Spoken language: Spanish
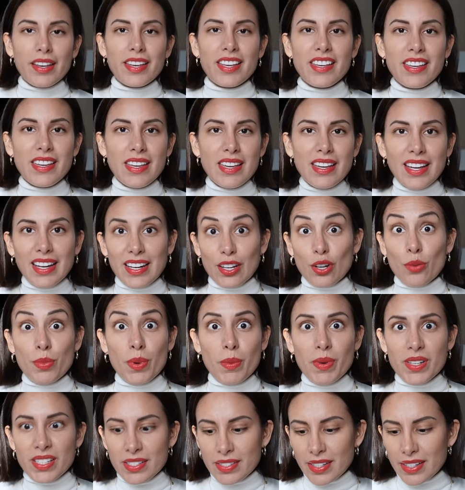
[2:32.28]
y quería
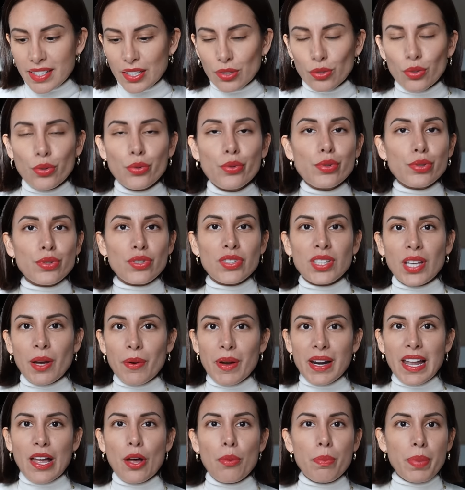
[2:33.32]
comprarlas hace rato. Justo estaba
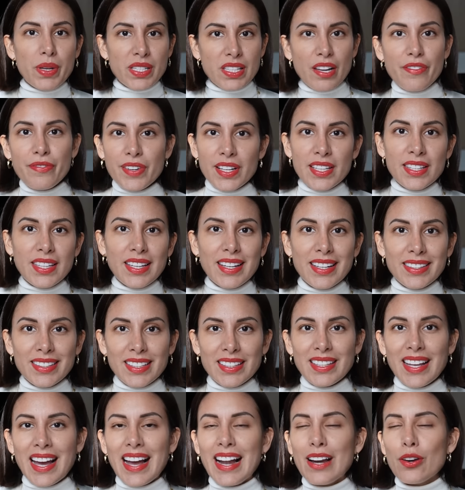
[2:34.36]
al lado, pasé frente a la
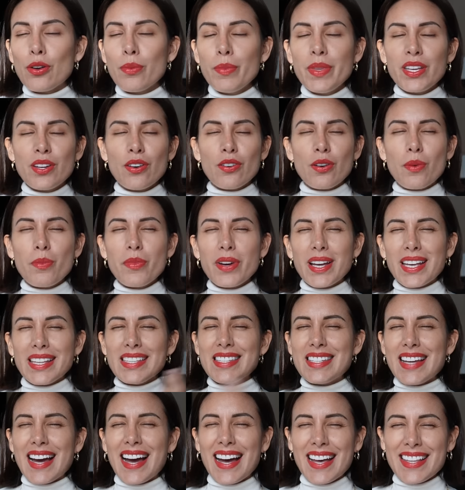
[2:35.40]
tienda, algo me dijo como que
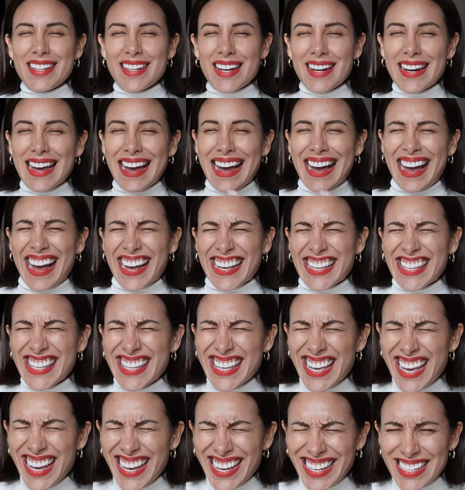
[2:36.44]
ya, Adriana,
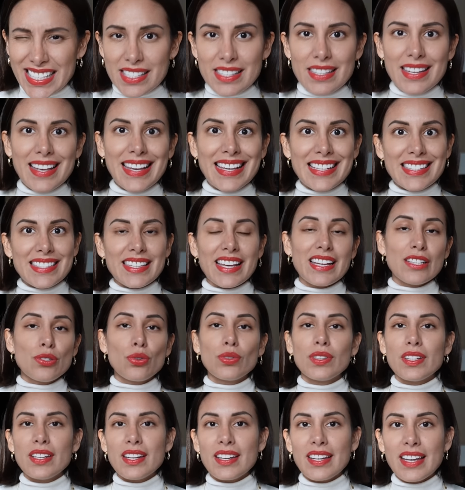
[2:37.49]
aquí es, esta es,
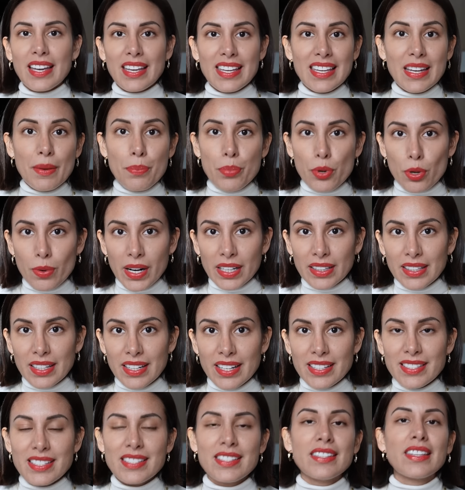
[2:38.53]
tú tienes que ir,
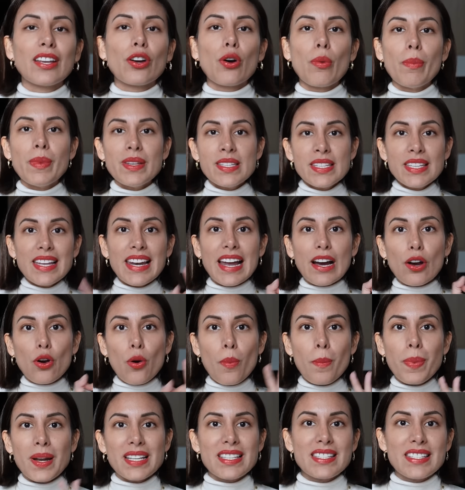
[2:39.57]
probártelas y si te convences de las
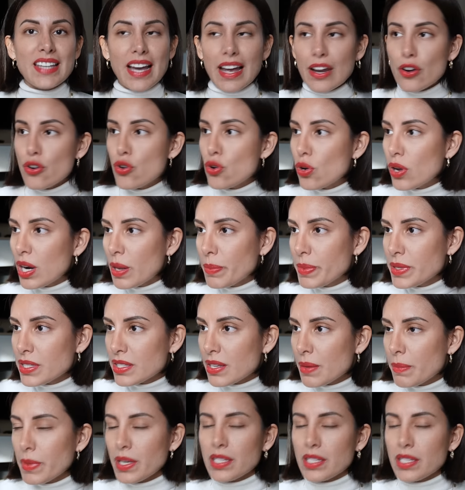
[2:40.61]
compras ya, no la pienses